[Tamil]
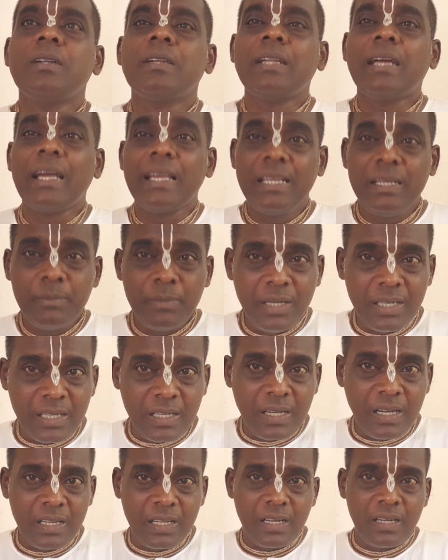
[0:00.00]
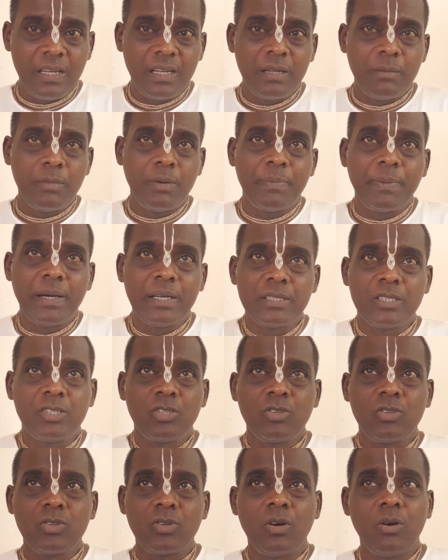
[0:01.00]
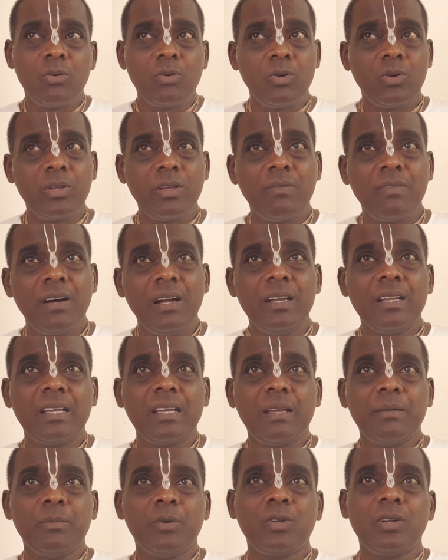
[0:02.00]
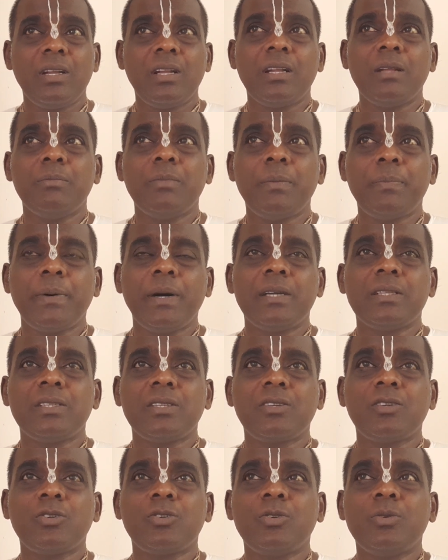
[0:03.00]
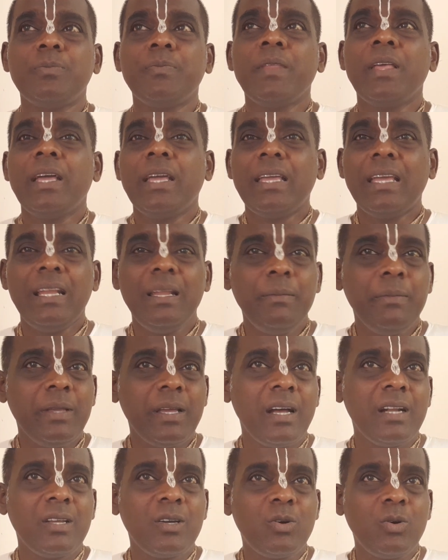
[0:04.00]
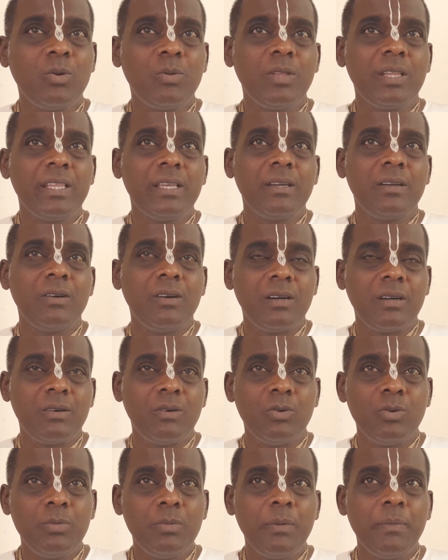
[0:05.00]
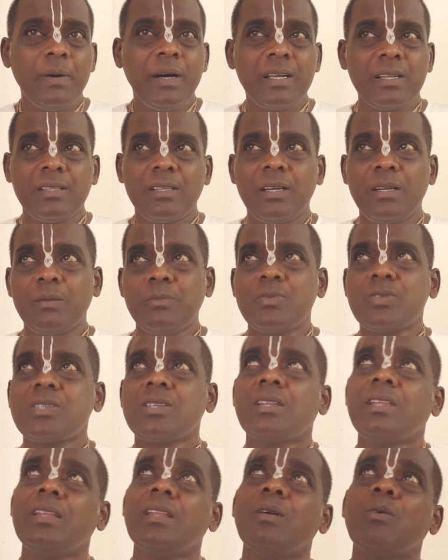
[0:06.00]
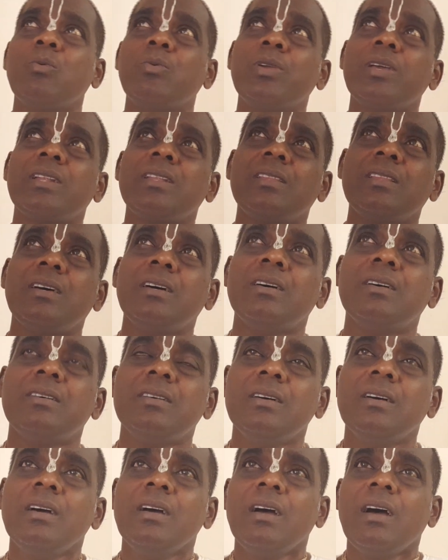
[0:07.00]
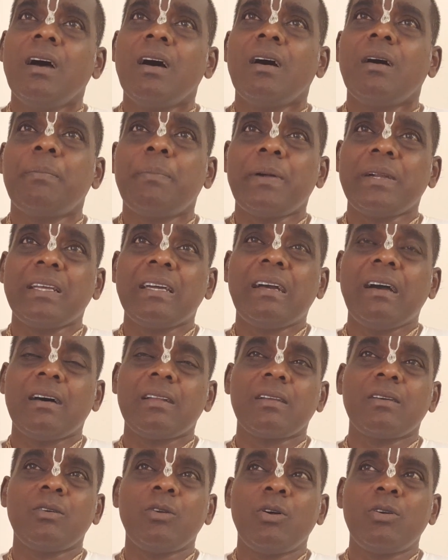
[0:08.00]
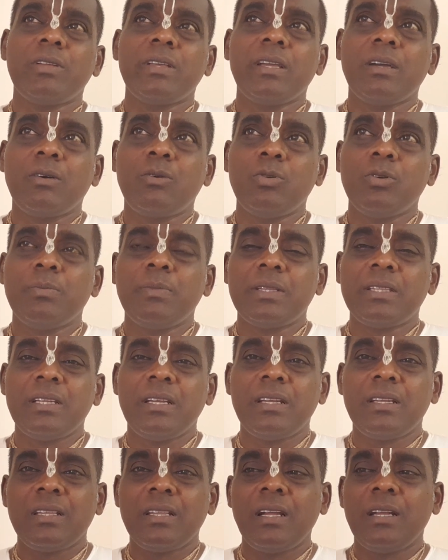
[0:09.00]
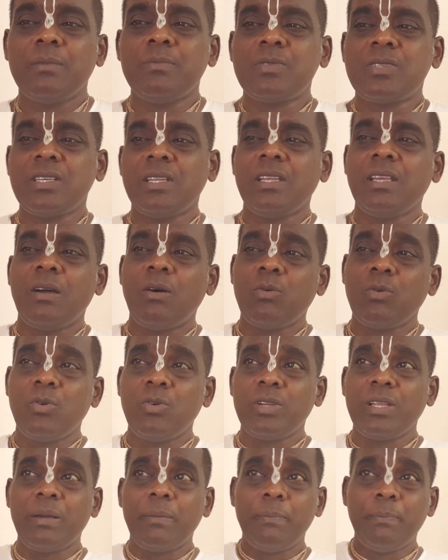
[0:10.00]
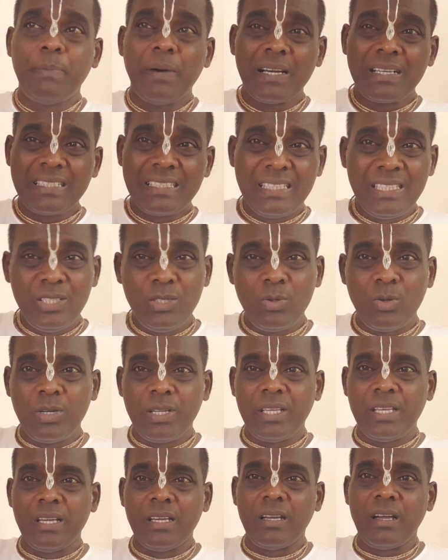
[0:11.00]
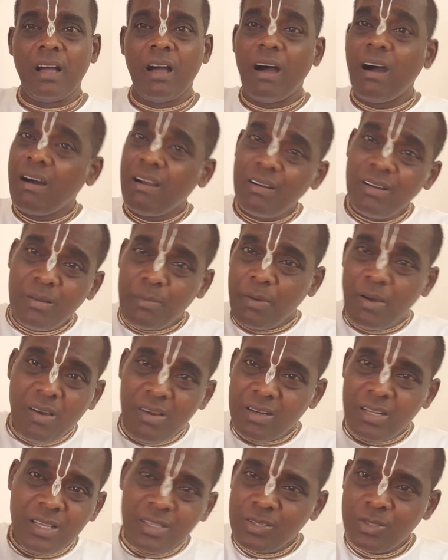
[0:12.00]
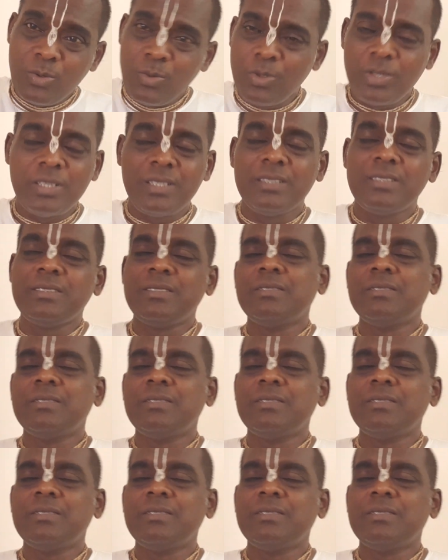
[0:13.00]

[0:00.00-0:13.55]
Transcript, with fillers: நாயன்மார் காலங்களை நம்ம பார்த்துருக்குறோம் அவங்களுடைய வாழ்க்கை முறைலாம் நம்ம பார்த்துருக்குறோம் எளிமையான குழந்தை குடும்பமாக இருந்தாலும் சரி இல்லை உயர்ந்த பணக்காரங்களுடைய குடும்பத்தில் இருந்தாலும் சரி அவங்களுடைய பக்தியோடைய ஆழமான அந்த ஒரு